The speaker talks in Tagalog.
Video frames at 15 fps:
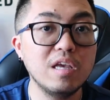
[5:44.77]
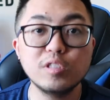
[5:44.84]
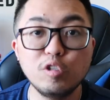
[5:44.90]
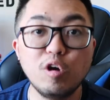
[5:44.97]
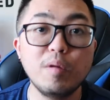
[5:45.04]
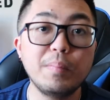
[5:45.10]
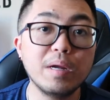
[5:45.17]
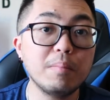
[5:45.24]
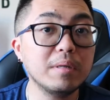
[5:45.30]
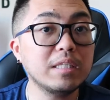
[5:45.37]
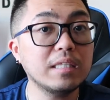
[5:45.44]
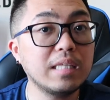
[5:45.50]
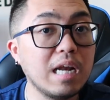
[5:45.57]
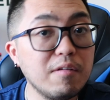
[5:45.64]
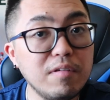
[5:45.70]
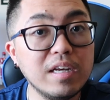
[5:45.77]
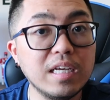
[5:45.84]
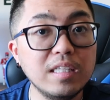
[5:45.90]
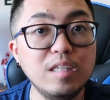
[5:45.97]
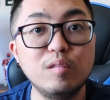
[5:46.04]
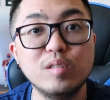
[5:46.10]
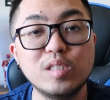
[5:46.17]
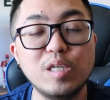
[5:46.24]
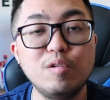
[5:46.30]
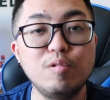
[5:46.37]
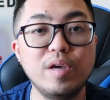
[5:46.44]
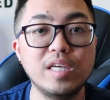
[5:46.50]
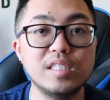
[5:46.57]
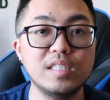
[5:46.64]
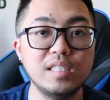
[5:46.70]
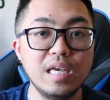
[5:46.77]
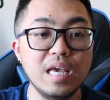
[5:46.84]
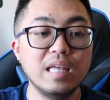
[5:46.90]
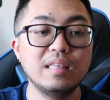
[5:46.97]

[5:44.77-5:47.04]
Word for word: So kapag magta-travel ka dito sa US,